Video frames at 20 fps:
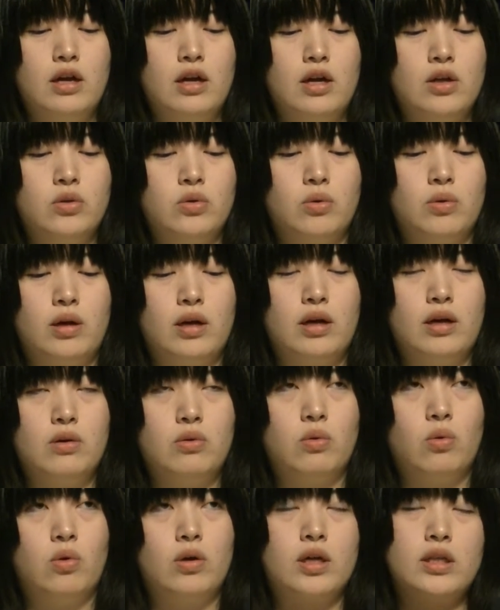あとは
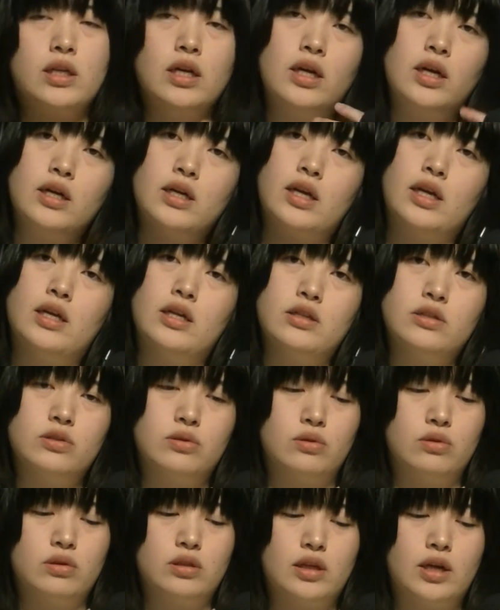こう肩掛け
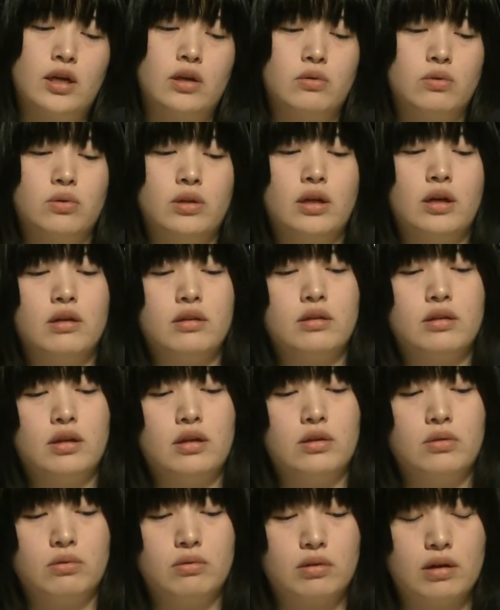する太鼓であった
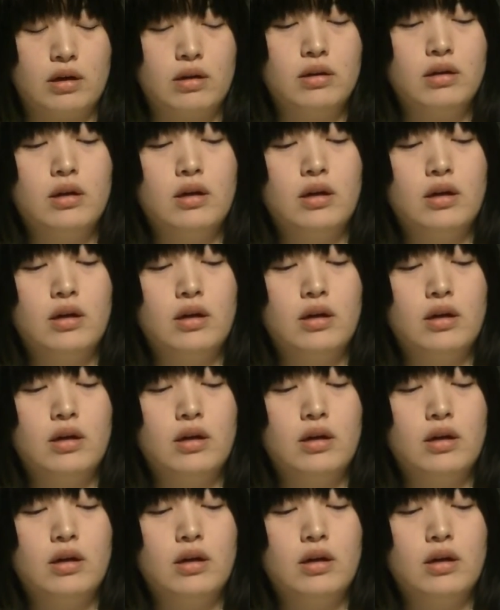りとか、